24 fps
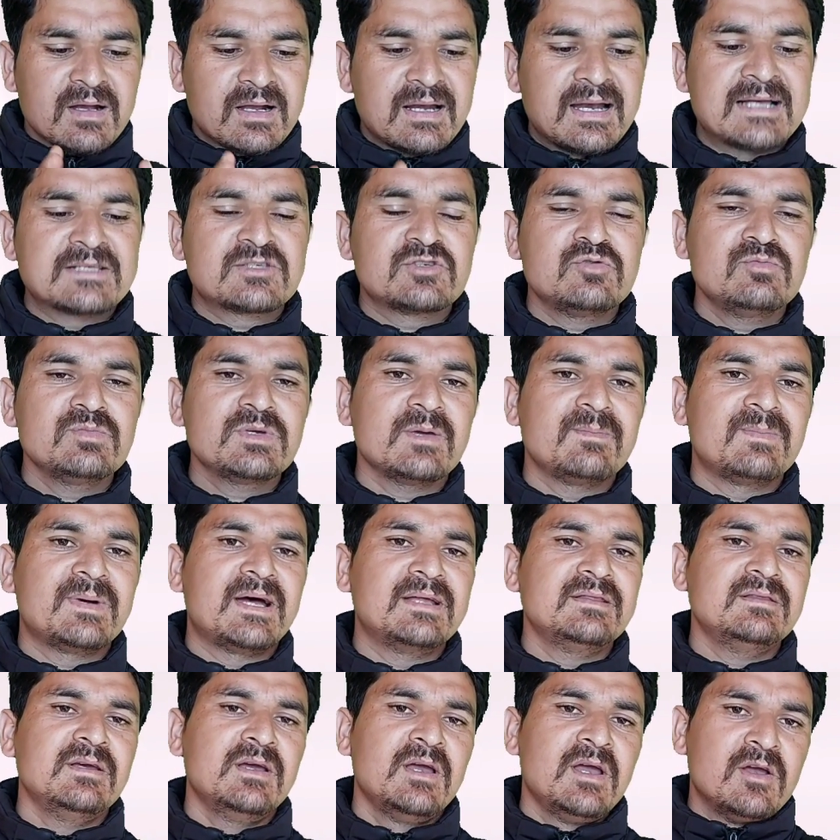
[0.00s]
क्लासरूम के
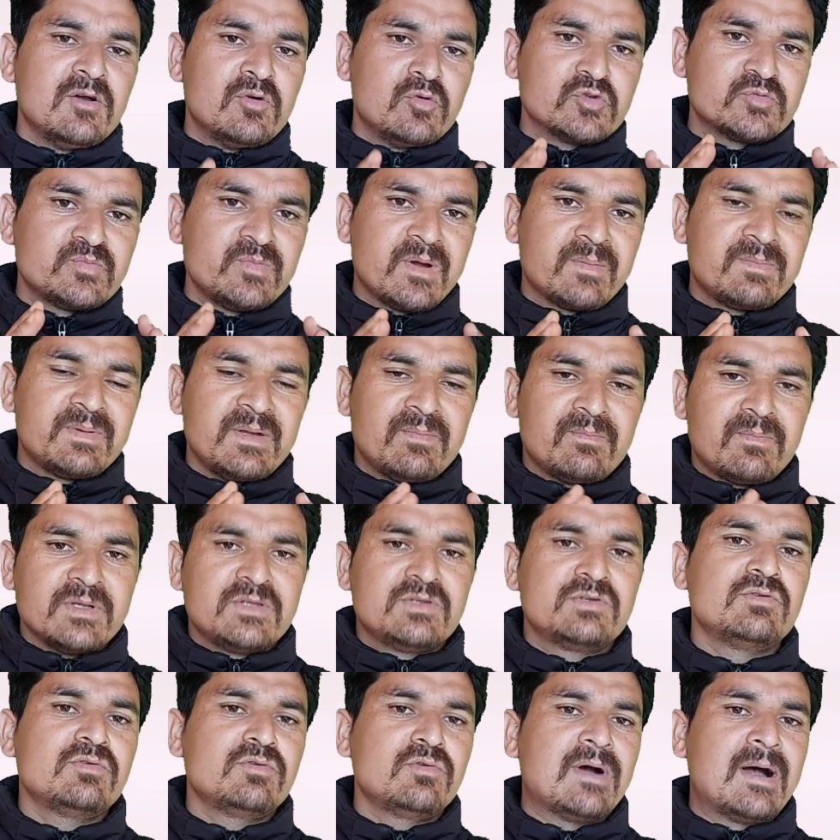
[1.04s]
बाद उसमें अपने
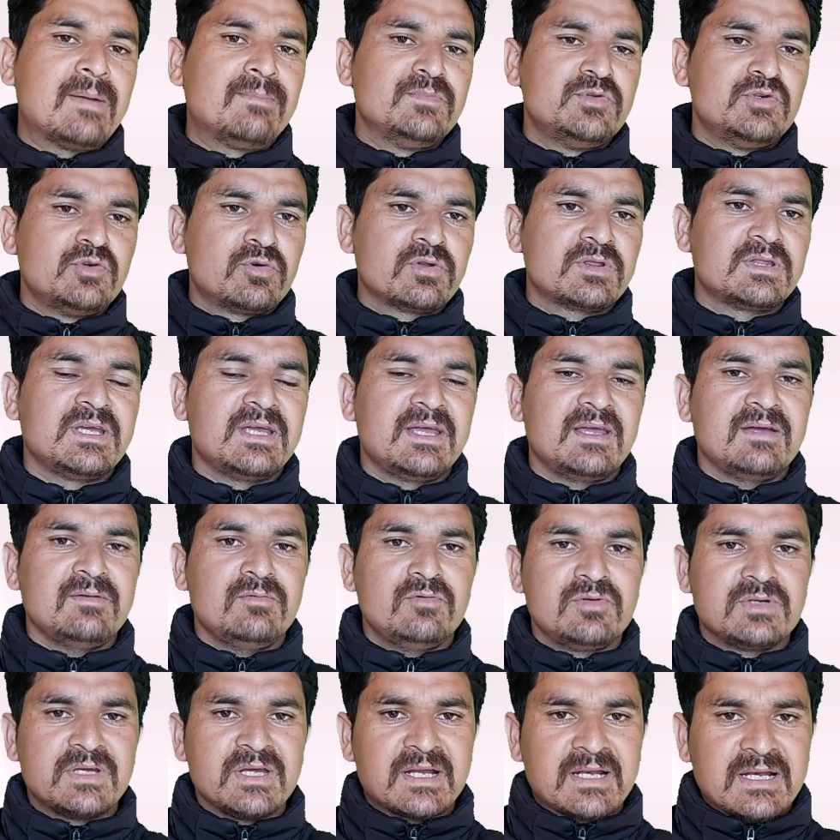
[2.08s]
बच्चों को आप जोड़ते हैं
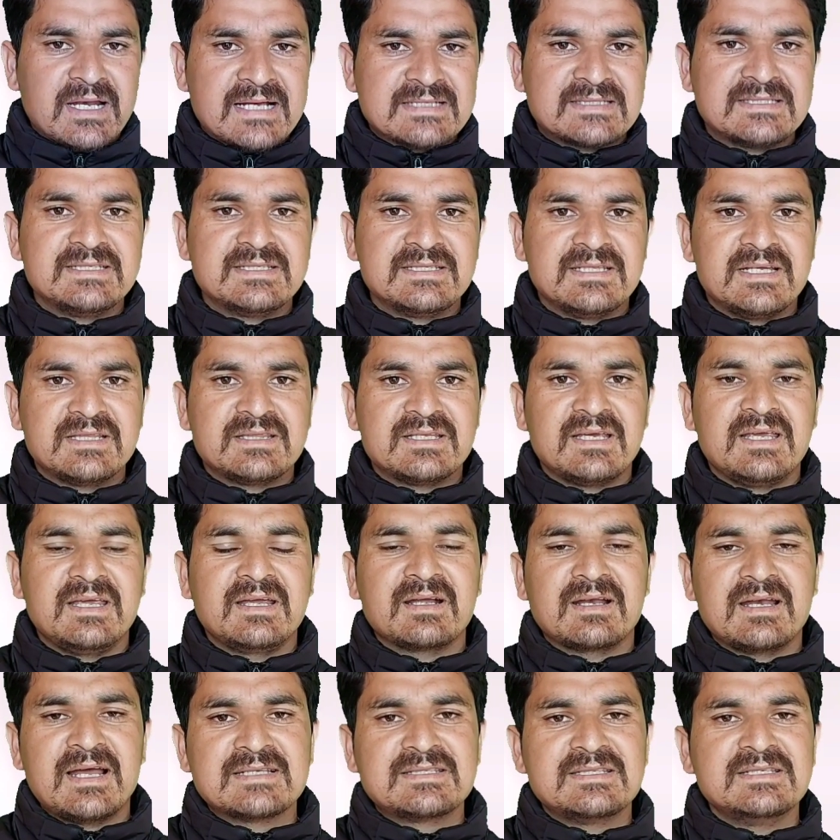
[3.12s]
उनकी क्लासेस लेते
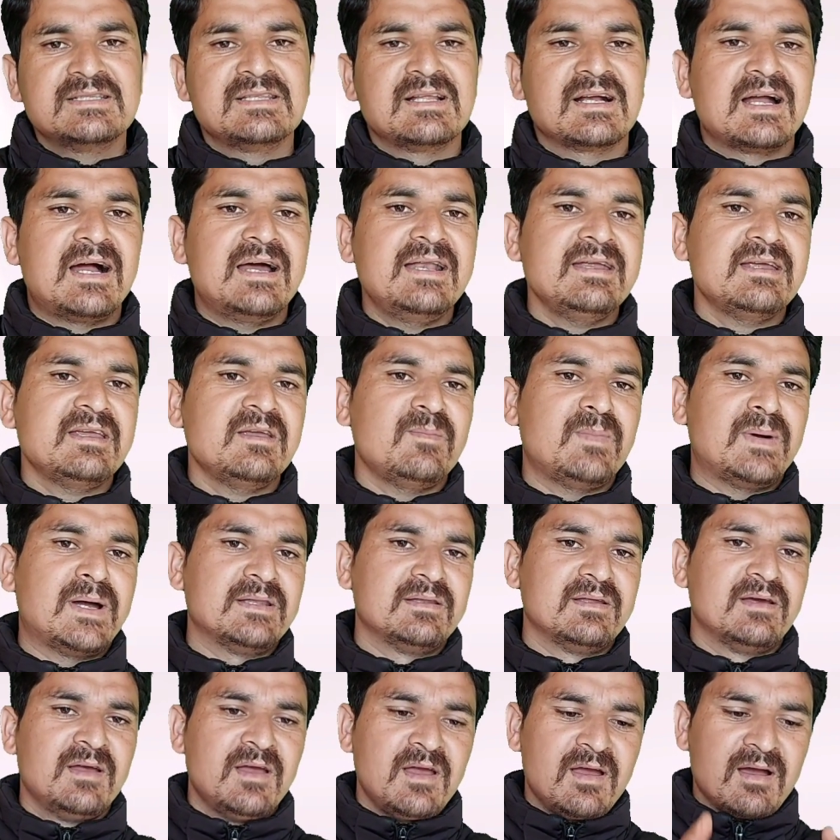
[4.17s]
हैं क्लासेस लगाने के
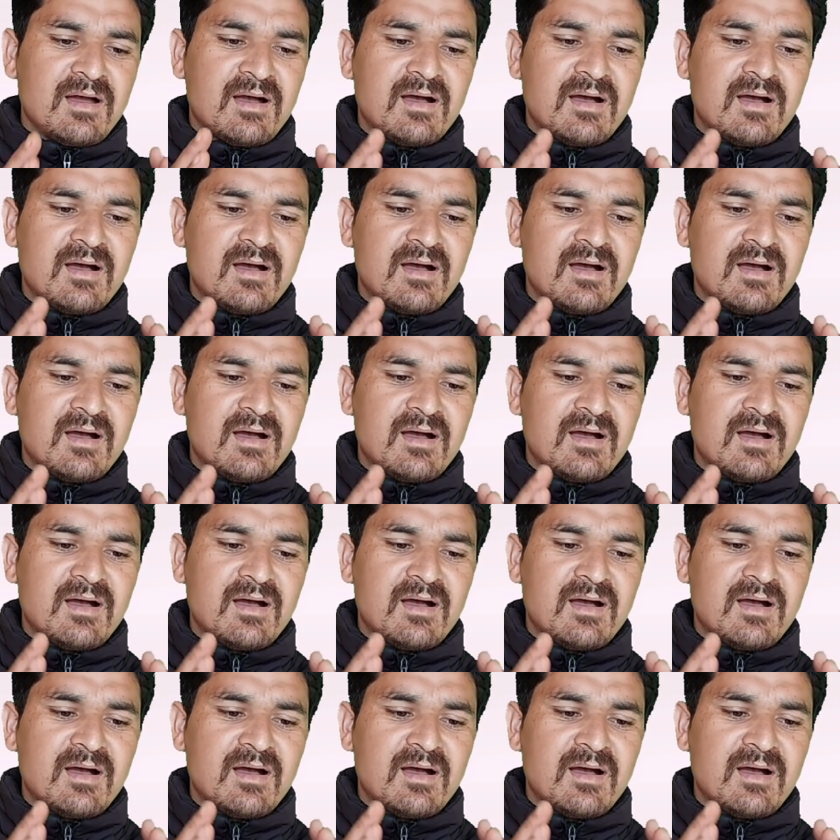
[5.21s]
बाद